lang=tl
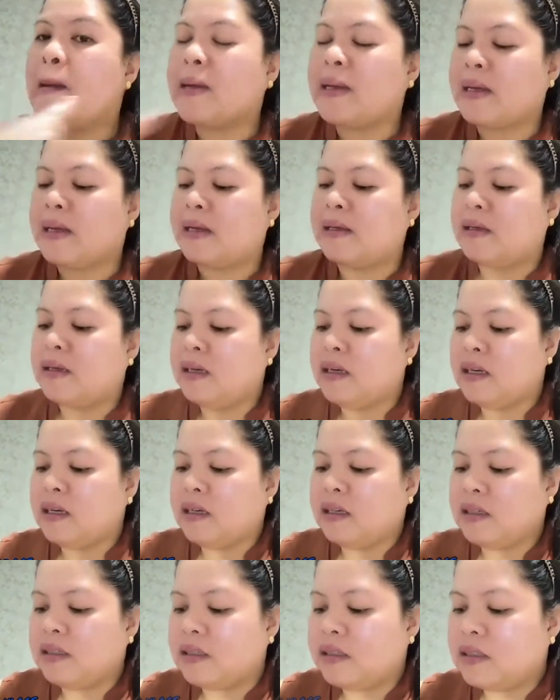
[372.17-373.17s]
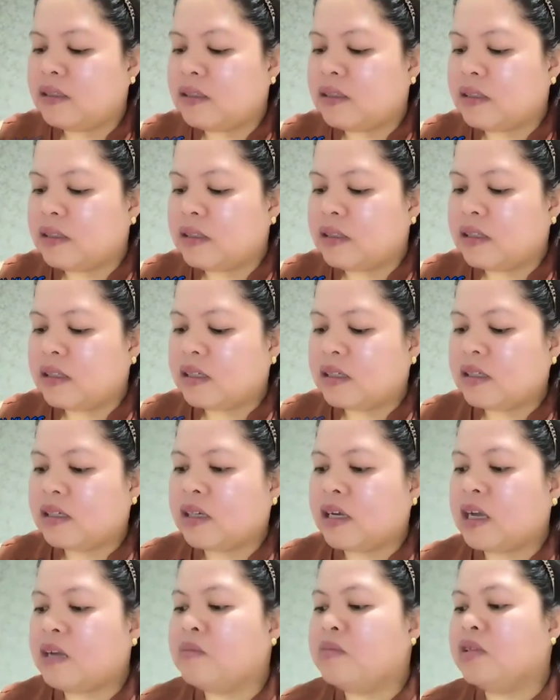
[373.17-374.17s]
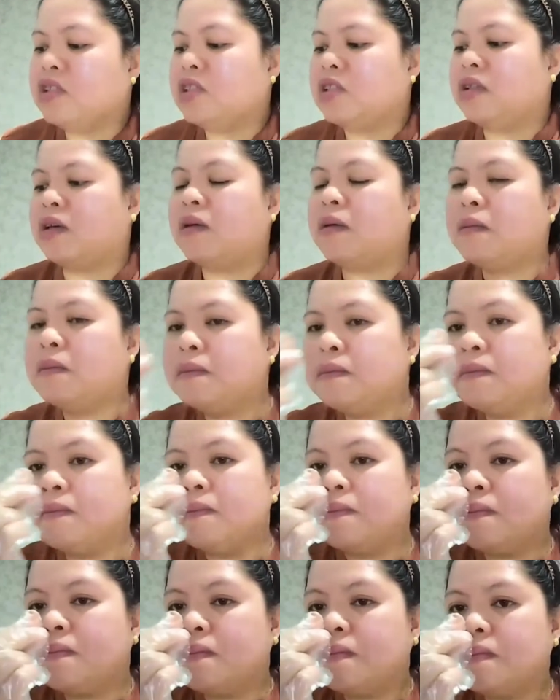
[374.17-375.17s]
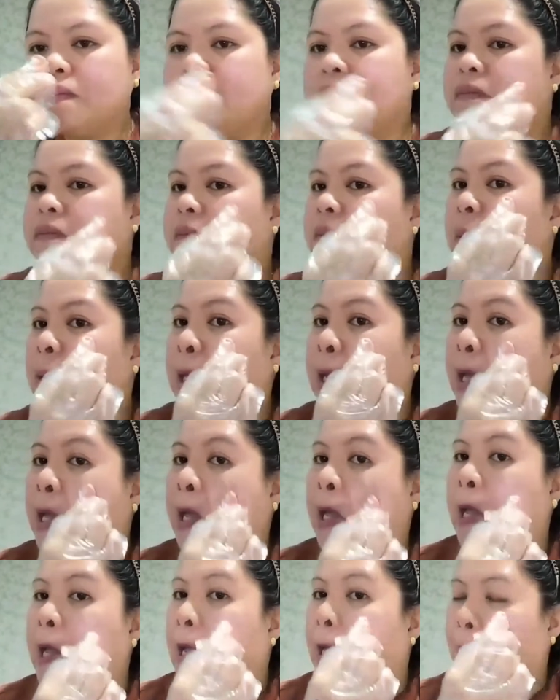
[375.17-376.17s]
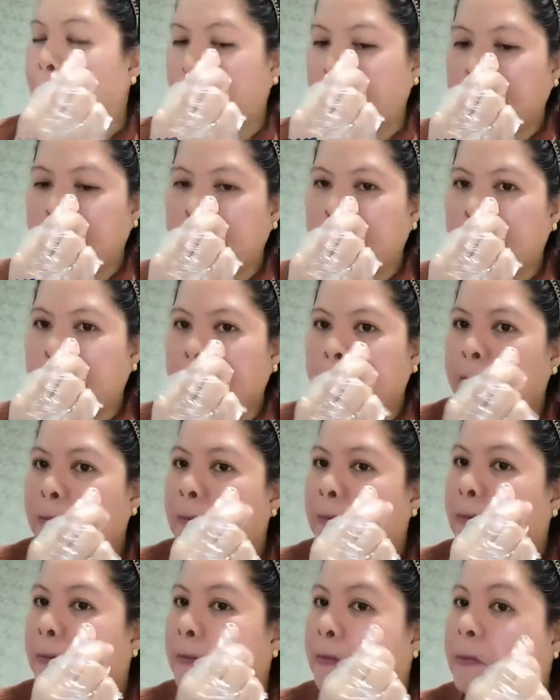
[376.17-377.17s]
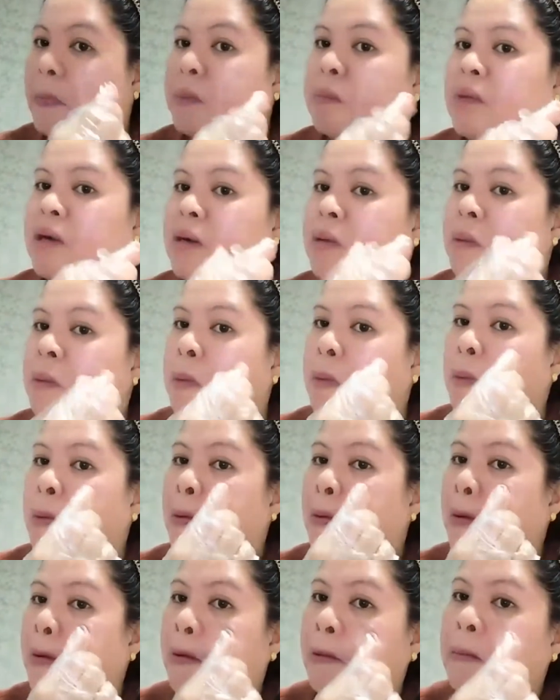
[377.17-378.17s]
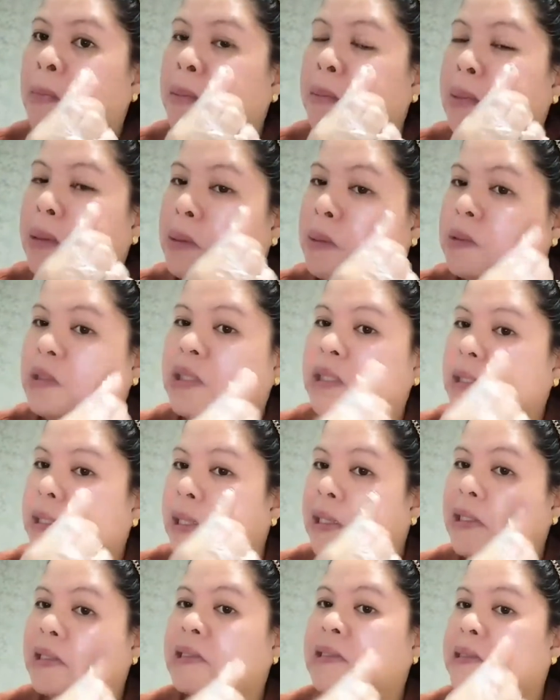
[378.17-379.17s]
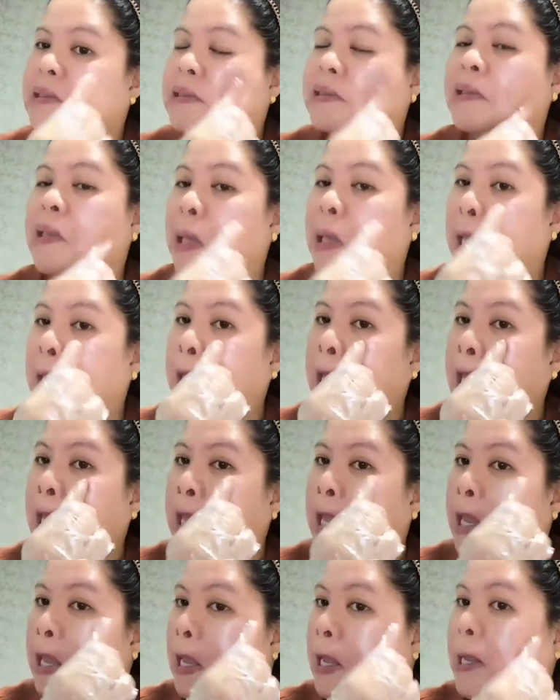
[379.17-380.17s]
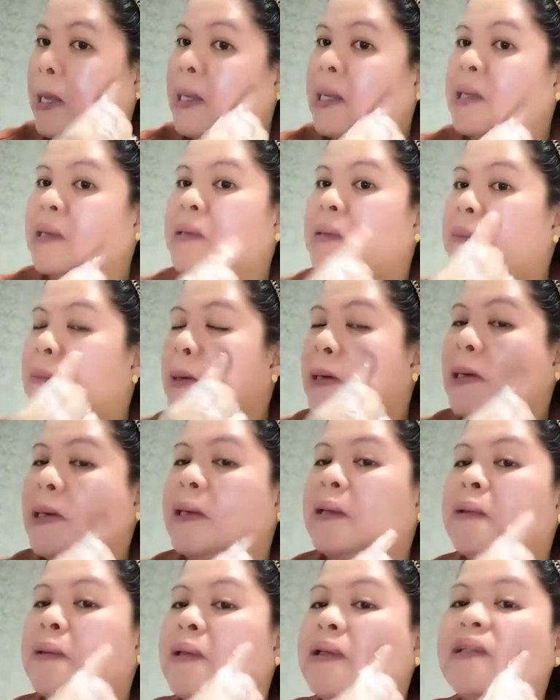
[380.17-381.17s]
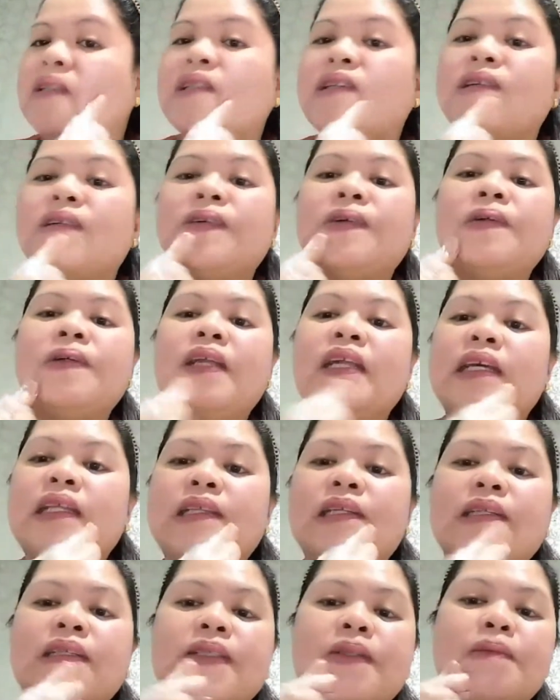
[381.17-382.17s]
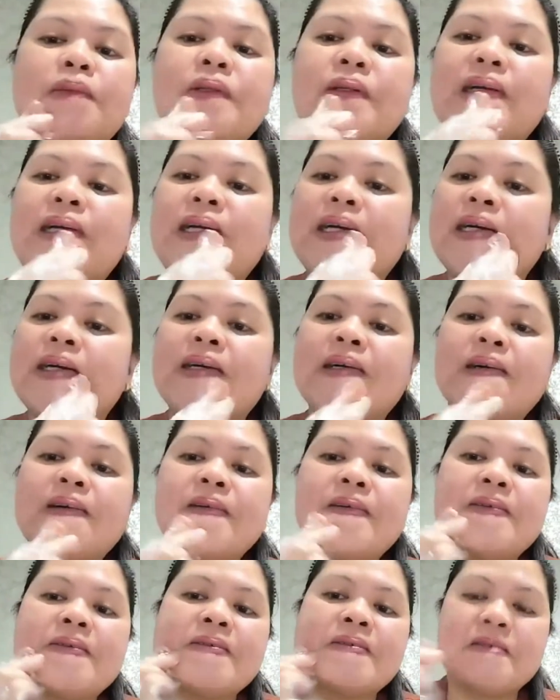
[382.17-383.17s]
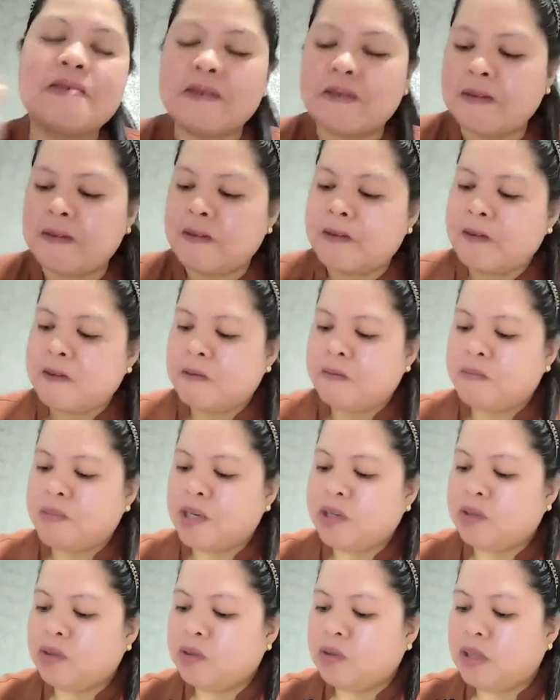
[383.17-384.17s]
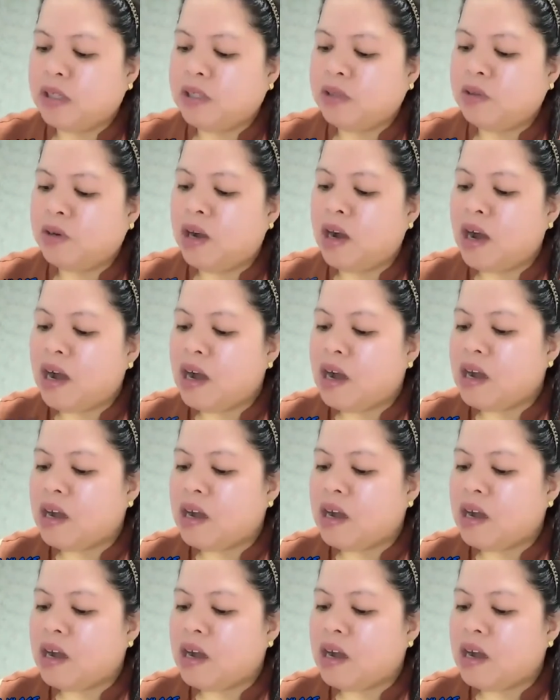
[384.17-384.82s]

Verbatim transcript: Yan, na. Kaiba siya. Hmm. Mabango. Mabango siya guys. Ayan o, oh, parang ano lang siya no, glitter sa mukha. Pero ano ha?